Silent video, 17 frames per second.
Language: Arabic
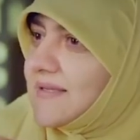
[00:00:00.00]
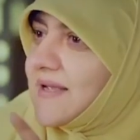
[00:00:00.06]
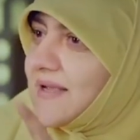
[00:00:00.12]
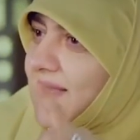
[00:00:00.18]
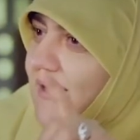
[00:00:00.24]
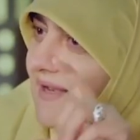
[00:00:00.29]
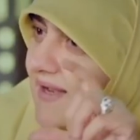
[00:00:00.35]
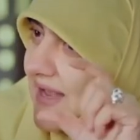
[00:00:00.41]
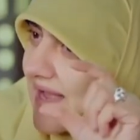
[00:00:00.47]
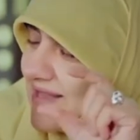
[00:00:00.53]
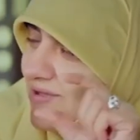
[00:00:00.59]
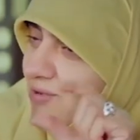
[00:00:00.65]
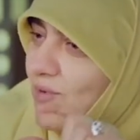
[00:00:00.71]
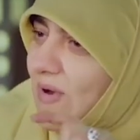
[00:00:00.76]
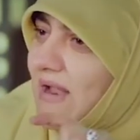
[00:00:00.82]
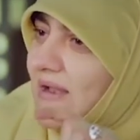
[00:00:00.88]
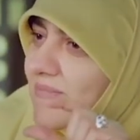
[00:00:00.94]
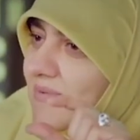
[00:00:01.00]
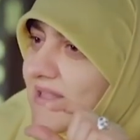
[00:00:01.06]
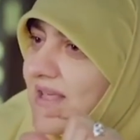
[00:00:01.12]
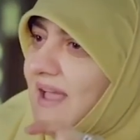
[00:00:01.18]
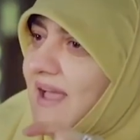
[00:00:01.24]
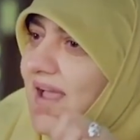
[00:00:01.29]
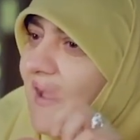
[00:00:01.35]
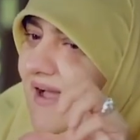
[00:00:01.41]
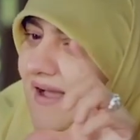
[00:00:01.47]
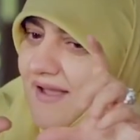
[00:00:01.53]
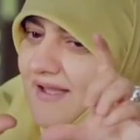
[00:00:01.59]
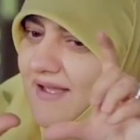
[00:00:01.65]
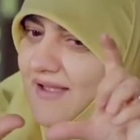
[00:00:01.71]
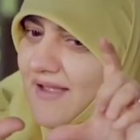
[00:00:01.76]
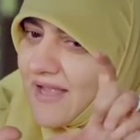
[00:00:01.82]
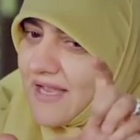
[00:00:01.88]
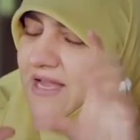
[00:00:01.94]
الجدول بتاع
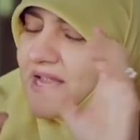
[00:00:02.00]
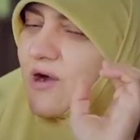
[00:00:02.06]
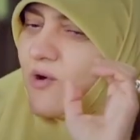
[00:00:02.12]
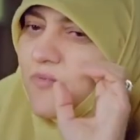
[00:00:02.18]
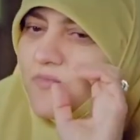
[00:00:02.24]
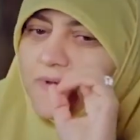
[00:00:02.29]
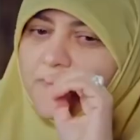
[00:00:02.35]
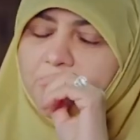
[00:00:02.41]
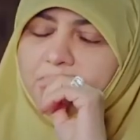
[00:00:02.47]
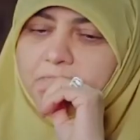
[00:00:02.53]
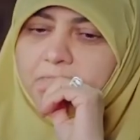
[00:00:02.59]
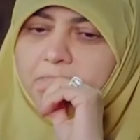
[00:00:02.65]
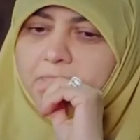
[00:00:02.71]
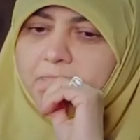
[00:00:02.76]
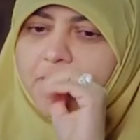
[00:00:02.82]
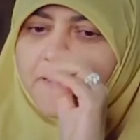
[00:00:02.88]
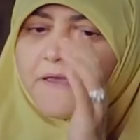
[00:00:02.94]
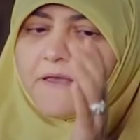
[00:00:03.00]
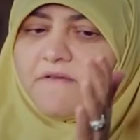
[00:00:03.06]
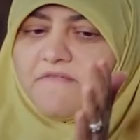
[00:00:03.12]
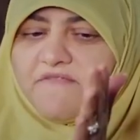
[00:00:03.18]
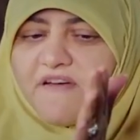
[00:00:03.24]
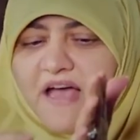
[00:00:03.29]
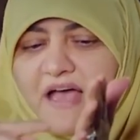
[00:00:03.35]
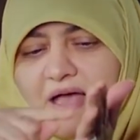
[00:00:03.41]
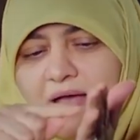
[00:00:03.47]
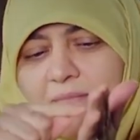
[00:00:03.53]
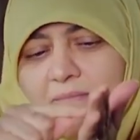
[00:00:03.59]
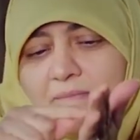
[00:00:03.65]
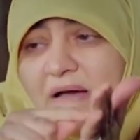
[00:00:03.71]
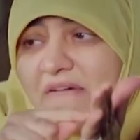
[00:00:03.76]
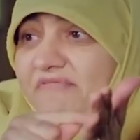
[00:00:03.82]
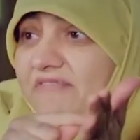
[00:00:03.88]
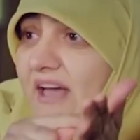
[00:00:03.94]
اليوم
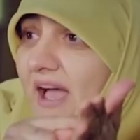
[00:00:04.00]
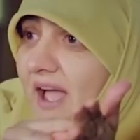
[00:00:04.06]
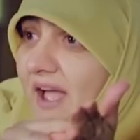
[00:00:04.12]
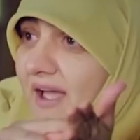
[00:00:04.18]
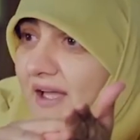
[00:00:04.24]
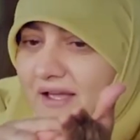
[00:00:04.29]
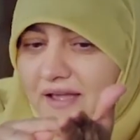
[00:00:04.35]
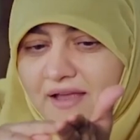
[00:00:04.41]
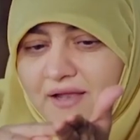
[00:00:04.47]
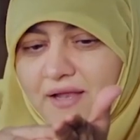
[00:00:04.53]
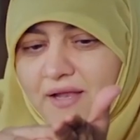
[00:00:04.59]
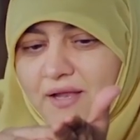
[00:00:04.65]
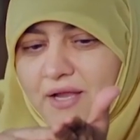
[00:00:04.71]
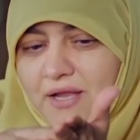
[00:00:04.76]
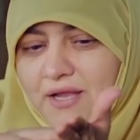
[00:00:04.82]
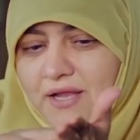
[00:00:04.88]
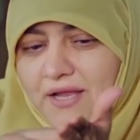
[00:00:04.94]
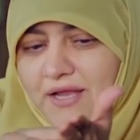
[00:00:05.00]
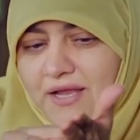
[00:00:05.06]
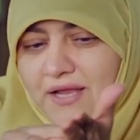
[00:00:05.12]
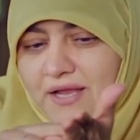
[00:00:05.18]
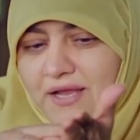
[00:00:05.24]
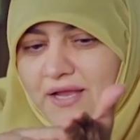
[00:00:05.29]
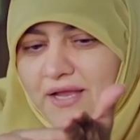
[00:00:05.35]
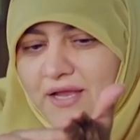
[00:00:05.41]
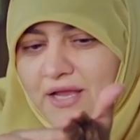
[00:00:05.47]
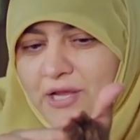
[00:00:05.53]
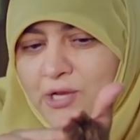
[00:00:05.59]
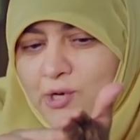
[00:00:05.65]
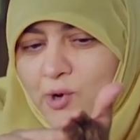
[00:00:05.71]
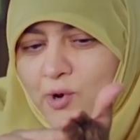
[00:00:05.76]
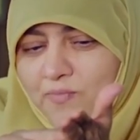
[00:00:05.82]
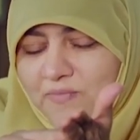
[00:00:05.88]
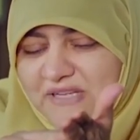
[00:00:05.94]
فبفتح ال
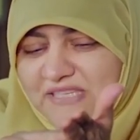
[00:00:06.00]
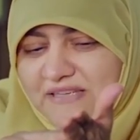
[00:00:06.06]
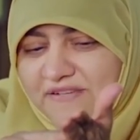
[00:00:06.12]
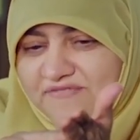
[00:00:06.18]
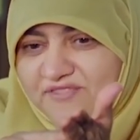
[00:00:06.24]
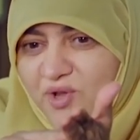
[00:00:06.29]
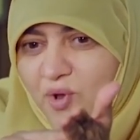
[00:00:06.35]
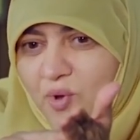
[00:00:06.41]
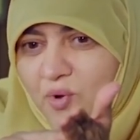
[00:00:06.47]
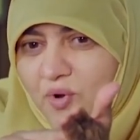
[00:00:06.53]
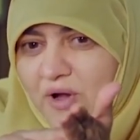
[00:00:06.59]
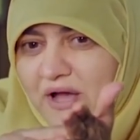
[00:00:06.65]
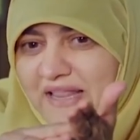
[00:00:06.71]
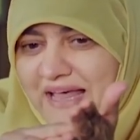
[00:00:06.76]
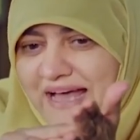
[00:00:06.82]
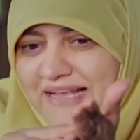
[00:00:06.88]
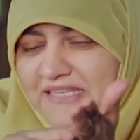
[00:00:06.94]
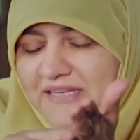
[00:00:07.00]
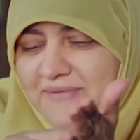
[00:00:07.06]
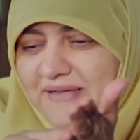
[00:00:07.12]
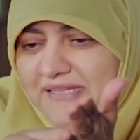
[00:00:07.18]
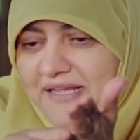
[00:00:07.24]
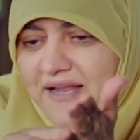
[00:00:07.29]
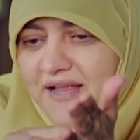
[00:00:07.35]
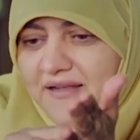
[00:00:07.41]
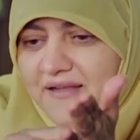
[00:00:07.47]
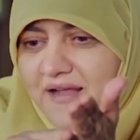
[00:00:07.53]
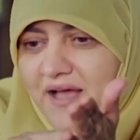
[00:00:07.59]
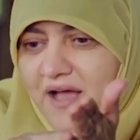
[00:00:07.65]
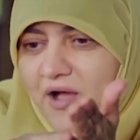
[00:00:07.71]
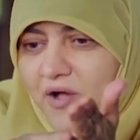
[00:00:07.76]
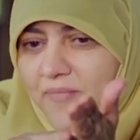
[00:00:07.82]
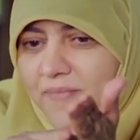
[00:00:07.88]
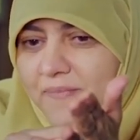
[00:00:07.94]
اليوم بستفتحه انا عندي مثلا
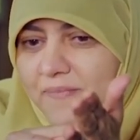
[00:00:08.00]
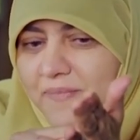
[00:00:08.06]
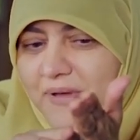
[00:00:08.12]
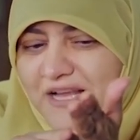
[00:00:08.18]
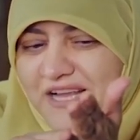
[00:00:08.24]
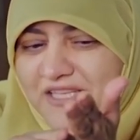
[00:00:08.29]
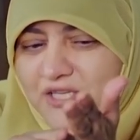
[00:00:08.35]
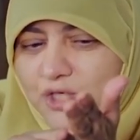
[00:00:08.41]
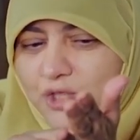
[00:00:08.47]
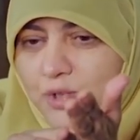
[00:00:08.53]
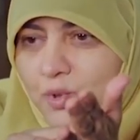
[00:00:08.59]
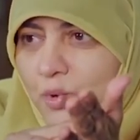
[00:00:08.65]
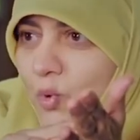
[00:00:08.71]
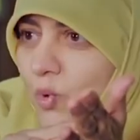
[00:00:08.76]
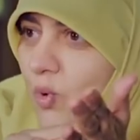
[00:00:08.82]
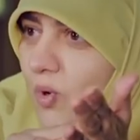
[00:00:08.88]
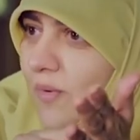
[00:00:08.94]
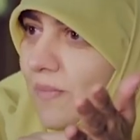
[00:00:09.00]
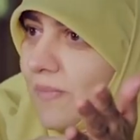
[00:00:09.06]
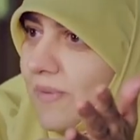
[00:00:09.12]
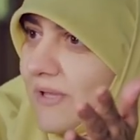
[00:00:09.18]
هقعد من بعد الشروق